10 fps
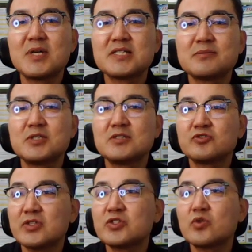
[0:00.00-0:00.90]

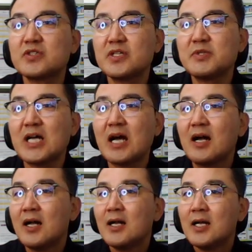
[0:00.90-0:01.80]
말씀을 추가적으로
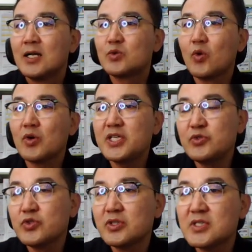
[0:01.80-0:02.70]
드립니다. 또
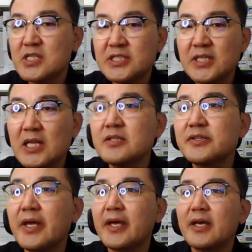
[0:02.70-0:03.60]
키즈존을 설치를
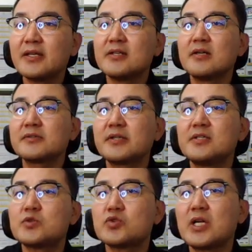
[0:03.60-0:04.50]
했는데
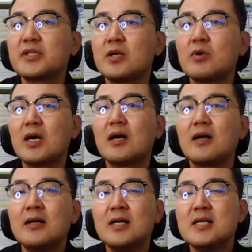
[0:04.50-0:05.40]
연령대를 조사한
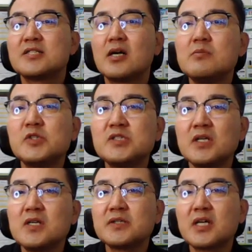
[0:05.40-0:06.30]
결과 젊은
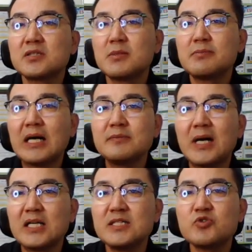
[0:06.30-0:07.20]
연령대가 정말 많,
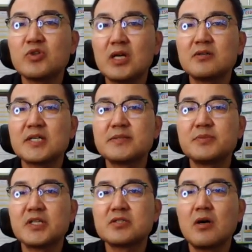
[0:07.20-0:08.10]
많이 입주를 하는 것
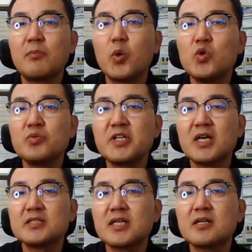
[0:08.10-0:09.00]
같습니다. 그래서
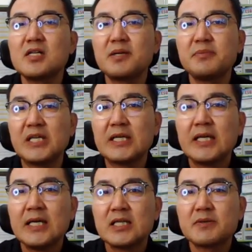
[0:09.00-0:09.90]
볼륨이라든지 클라이밍,
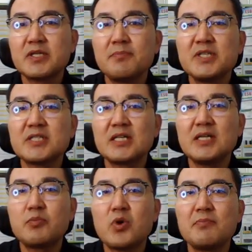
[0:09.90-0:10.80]

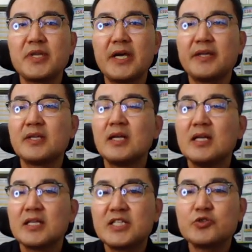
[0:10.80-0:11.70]
점핑장이 포함된
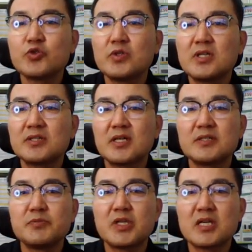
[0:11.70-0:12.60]
키즈존을 갖다
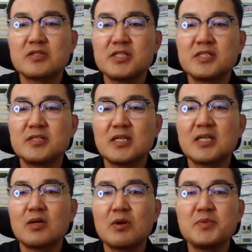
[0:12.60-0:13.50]
이렇게 설치를
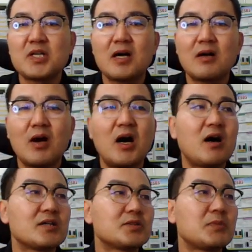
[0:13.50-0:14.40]
했다라고 합니다.
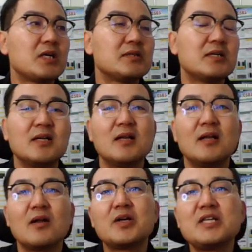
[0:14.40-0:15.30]
아 정말
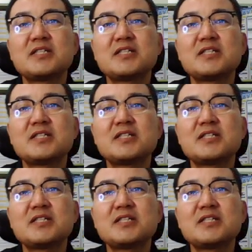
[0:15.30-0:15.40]
어린